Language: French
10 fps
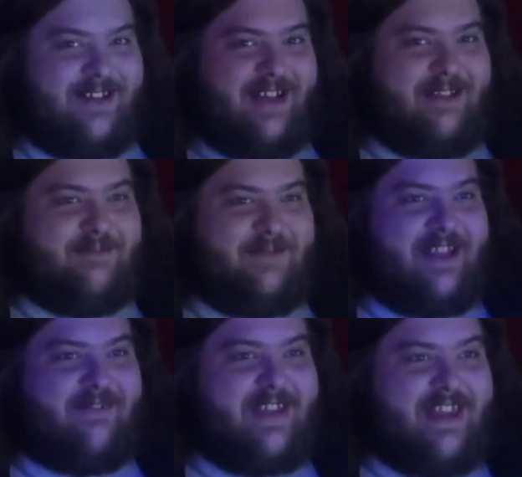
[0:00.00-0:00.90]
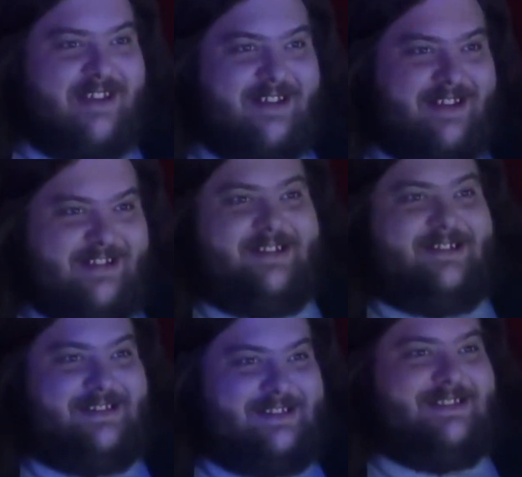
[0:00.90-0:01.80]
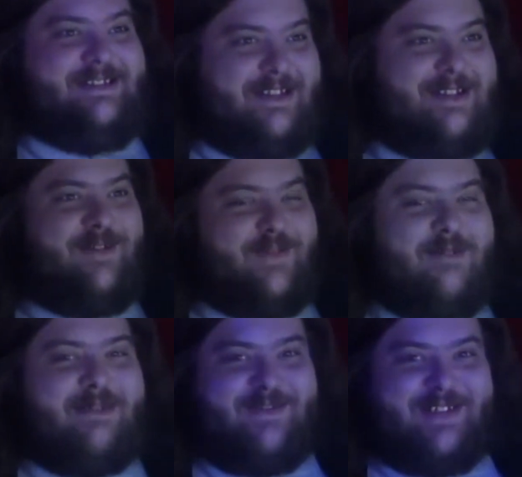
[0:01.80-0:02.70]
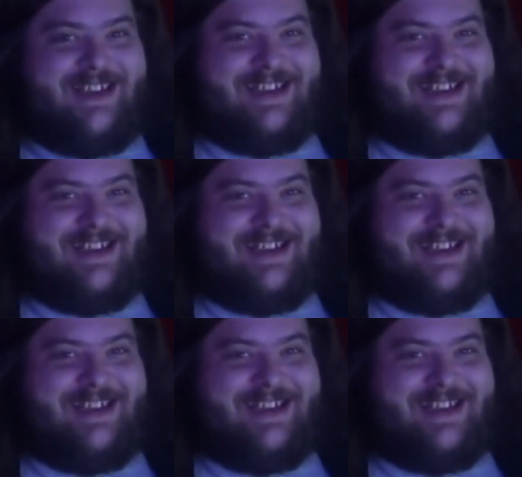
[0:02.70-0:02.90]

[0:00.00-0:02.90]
Donc, à eh mon bah... avis, euh, tu vas en baver.